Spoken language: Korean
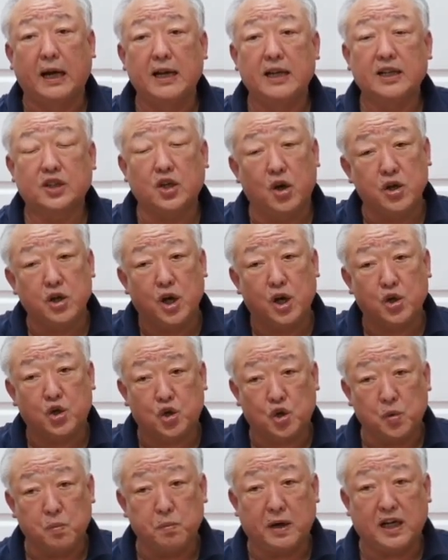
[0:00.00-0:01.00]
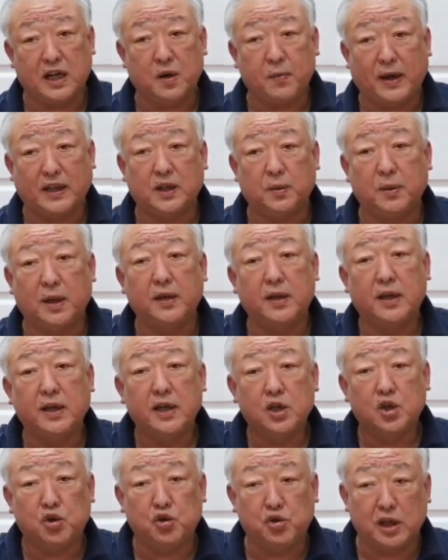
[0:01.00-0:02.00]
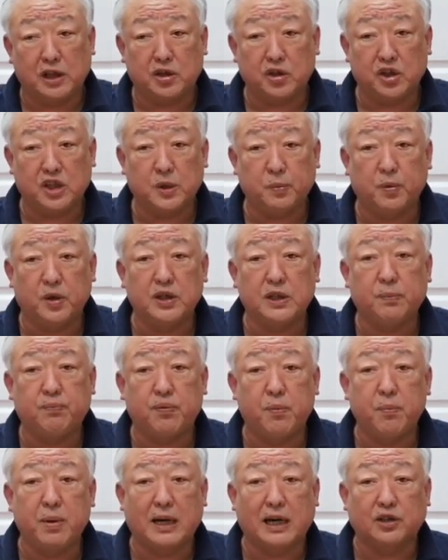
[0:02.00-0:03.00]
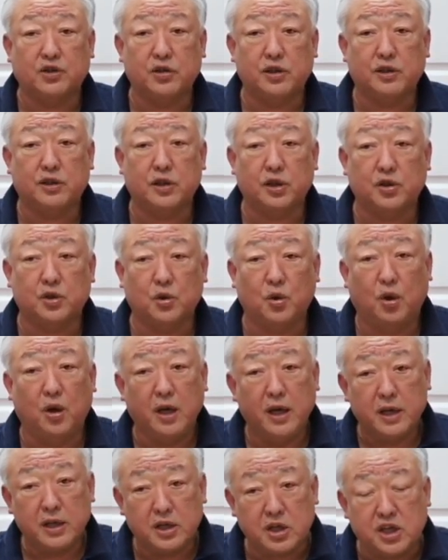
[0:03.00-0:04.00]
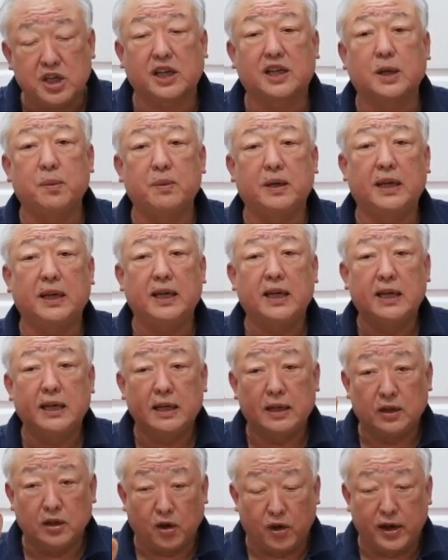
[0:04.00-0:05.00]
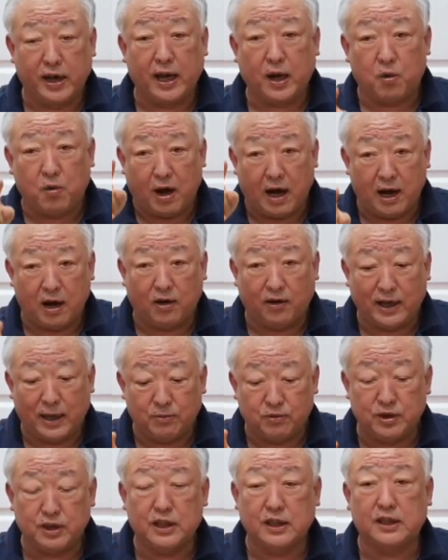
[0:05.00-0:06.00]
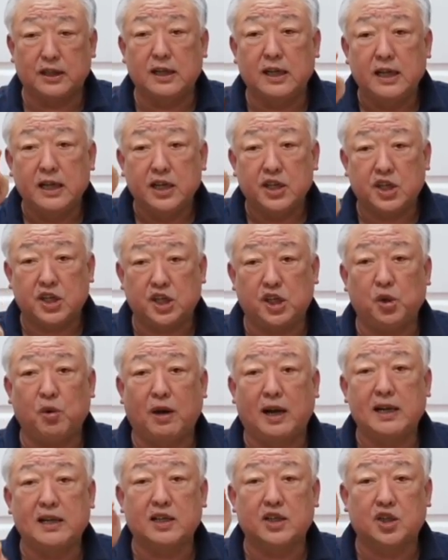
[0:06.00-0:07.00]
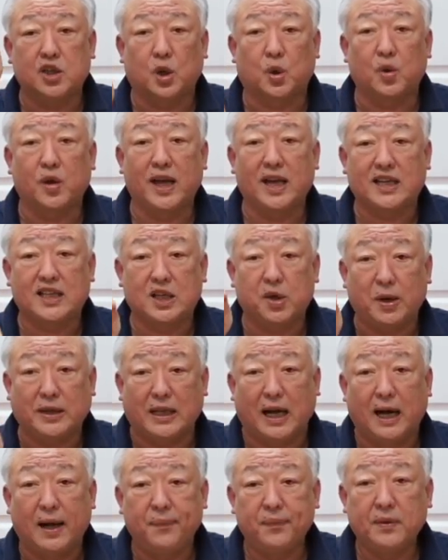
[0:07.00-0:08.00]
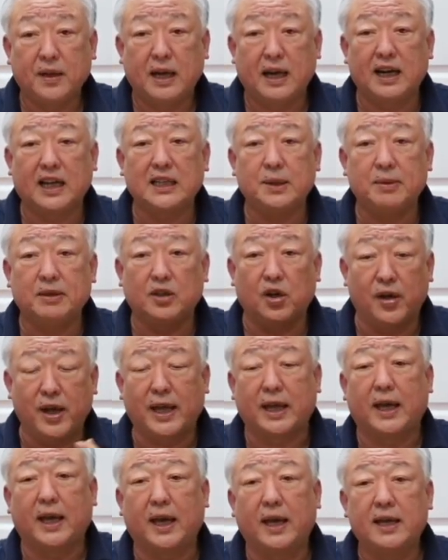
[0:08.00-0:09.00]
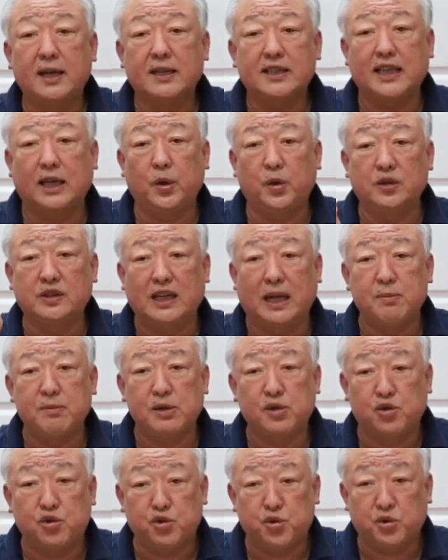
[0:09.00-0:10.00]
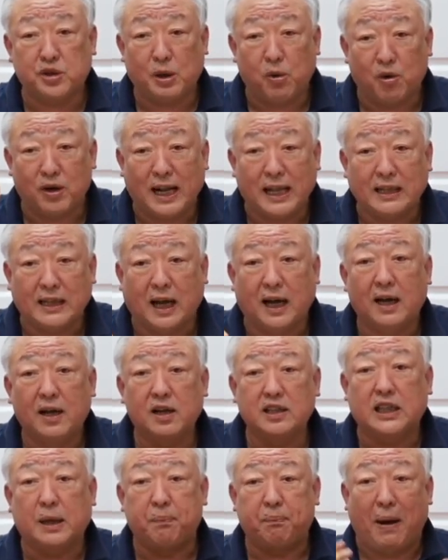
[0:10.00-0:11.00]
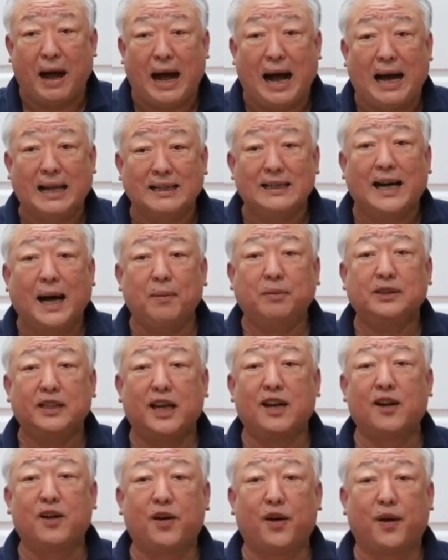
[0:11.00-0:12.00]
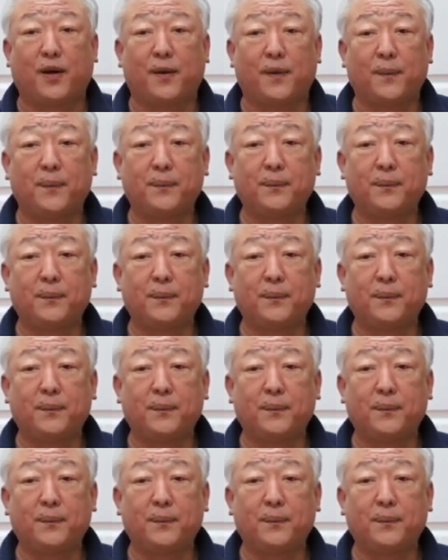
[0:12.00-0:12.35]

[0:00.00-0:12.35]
성령 충만을 받으면 주의 뜻이 뭔지 분별할 수 있을 것이고 지금이 너의 과거의 문제를 치유할 절호의 기회다. 하나님이 너에게 새로운 삶을 주시고자 원한다. 그때 반응하면 되는 거예요.